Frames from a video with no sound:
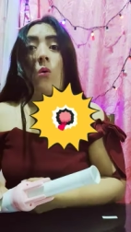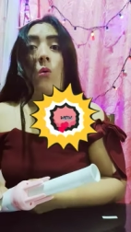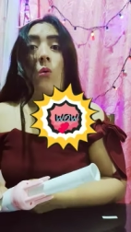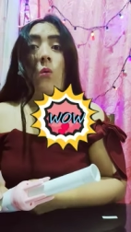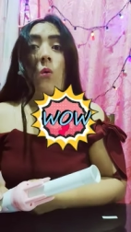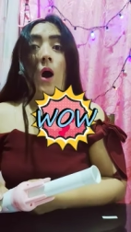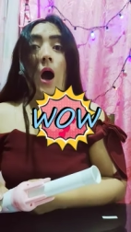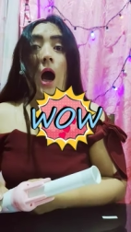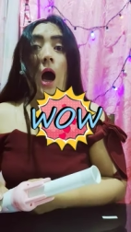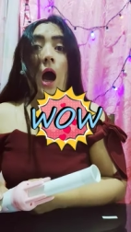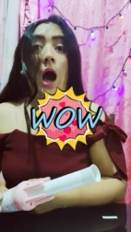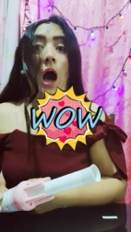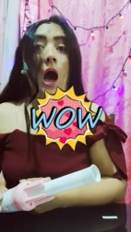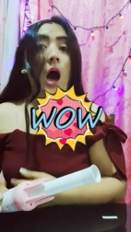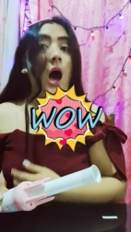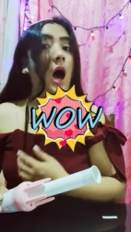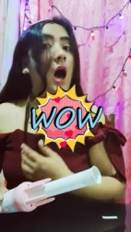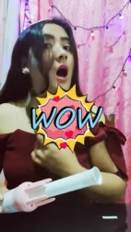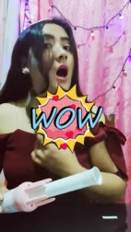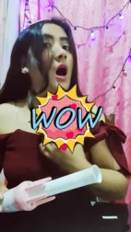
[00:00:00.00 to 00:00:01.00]

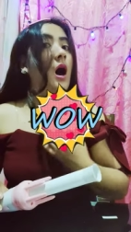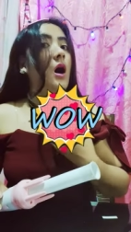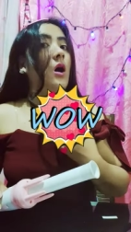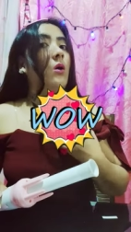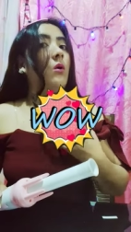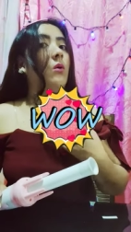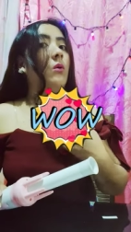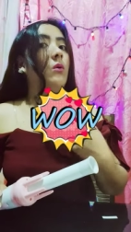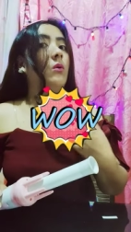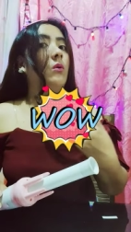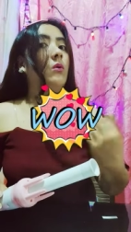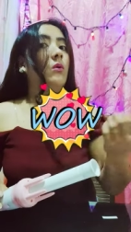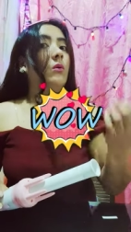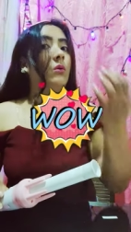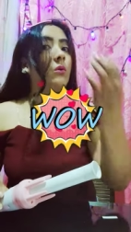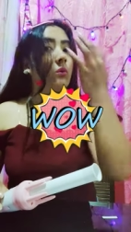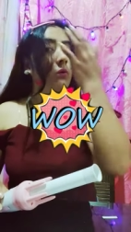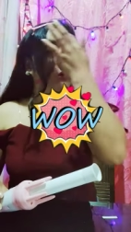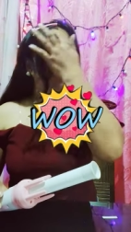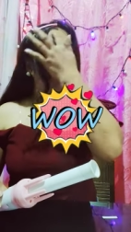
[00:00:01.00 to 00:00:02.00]
Wow!
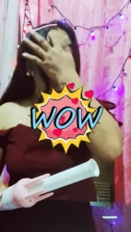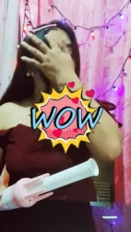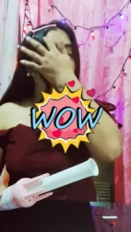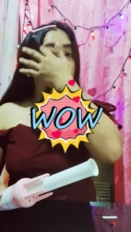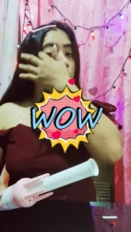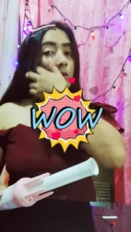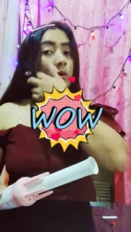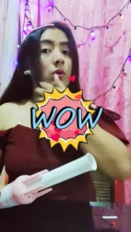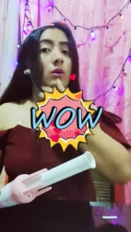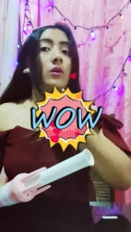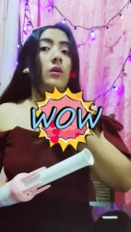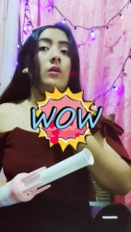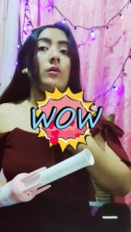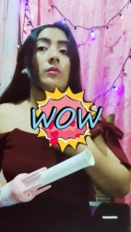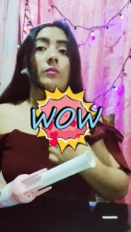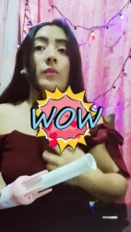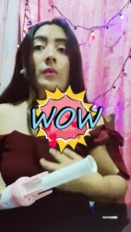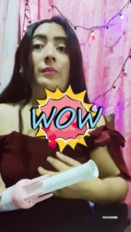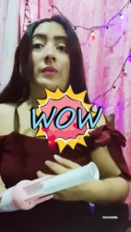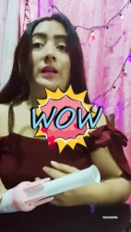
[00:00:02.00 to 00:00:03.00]

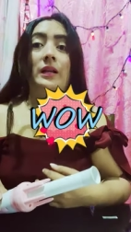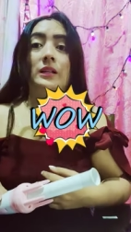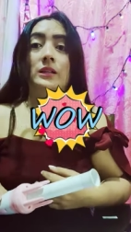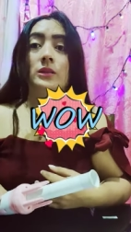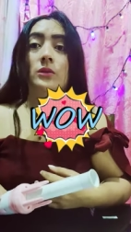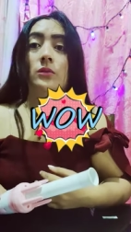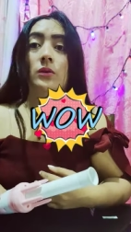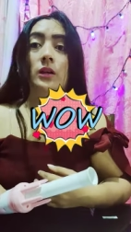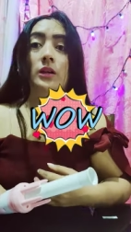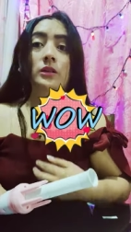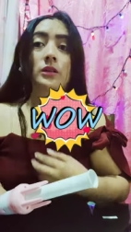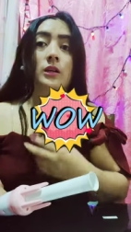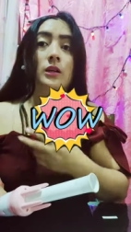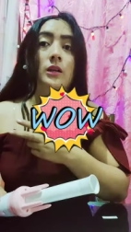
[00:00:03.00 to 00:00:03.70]
Mabilis ko lang siya